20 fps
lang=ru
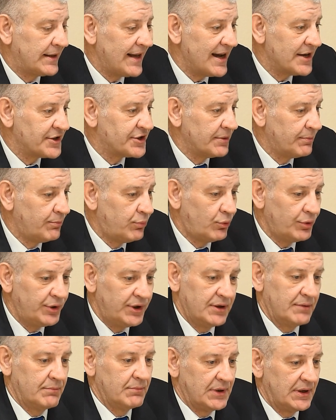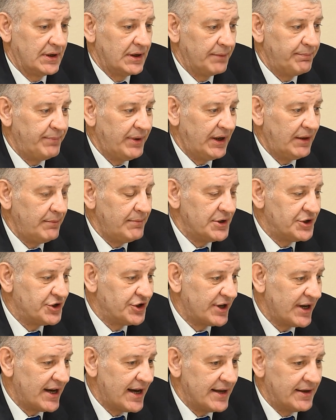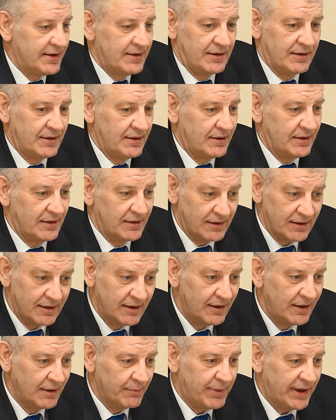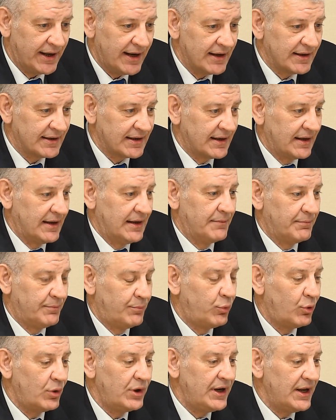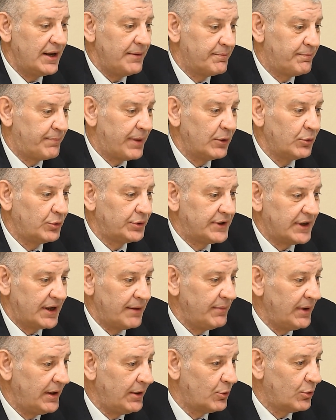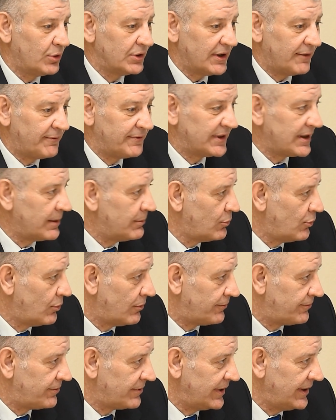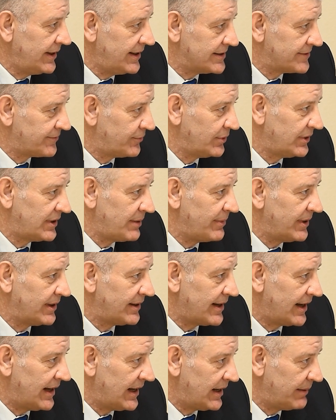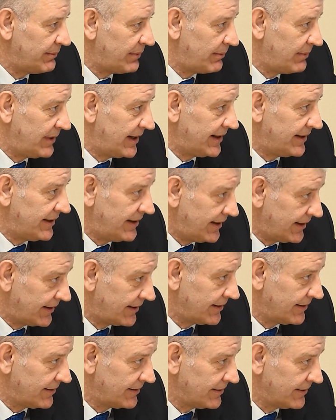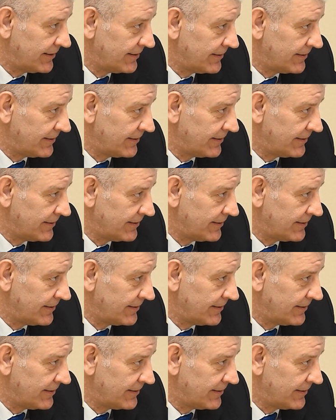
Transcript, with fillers: Также будем э, перемещать э, порядка более полутора миллионов томов из фундаментальной библиотеки.